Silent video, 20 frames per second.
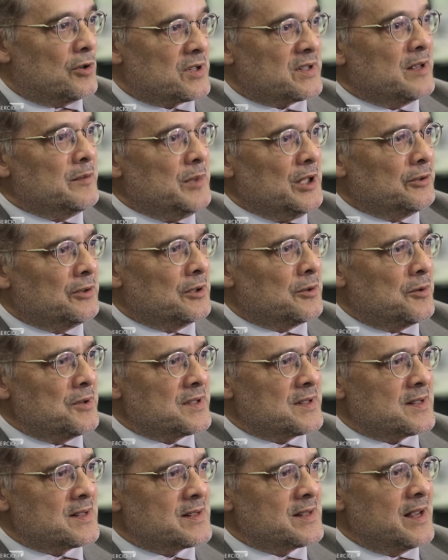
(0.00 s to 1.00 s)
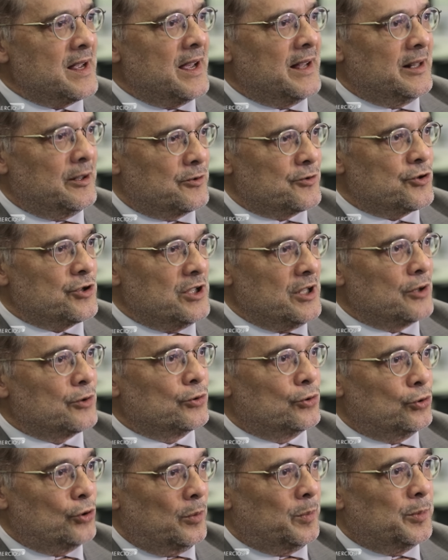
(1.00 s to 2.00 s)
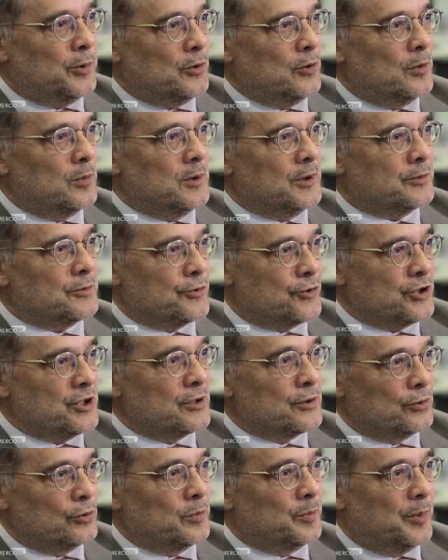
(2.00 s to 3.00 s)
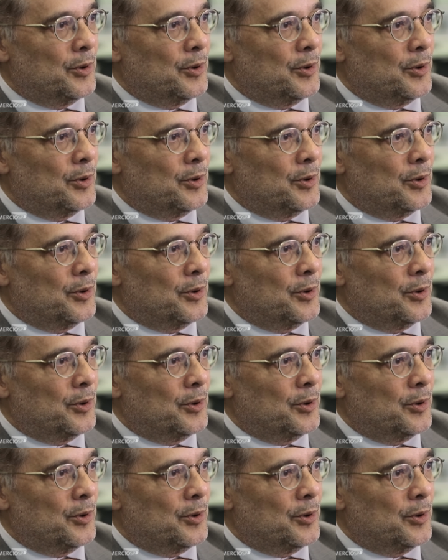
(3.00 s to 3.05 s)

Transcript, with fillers: O orçamento é coisa séria, é o dinheiro do público, o dinheiro do